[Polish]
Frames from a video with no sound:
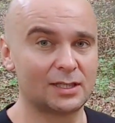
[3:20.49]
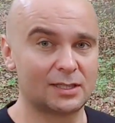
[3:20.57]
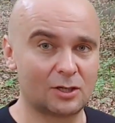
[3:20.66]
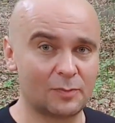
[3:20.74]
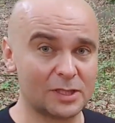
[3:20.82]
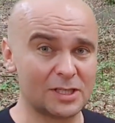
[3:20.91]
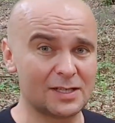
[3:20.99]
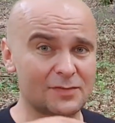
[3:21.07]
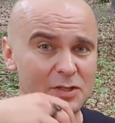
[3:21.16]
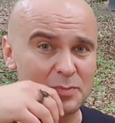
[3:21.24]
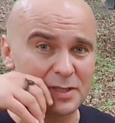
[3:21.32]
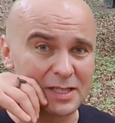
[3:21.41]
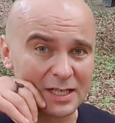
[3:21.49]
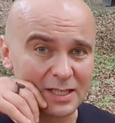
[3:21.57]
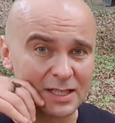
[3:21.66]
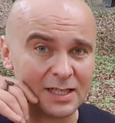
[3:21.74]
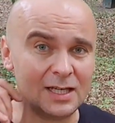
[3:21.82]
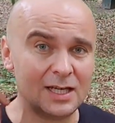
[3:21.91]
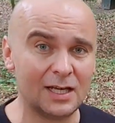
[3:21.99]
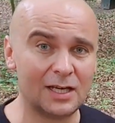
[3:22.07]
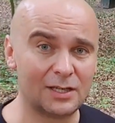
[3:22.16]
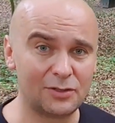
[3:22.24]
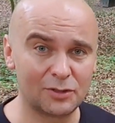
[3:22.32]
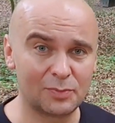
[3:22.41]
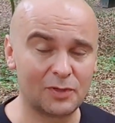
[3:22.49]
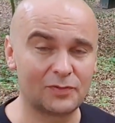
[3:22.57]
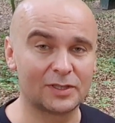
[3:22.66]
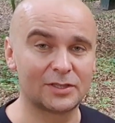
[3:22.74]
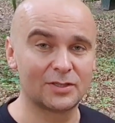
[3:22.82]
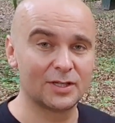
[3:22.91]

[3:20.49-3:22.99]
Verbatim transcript: Do tego macie zawsze pytanie i odpowiedź,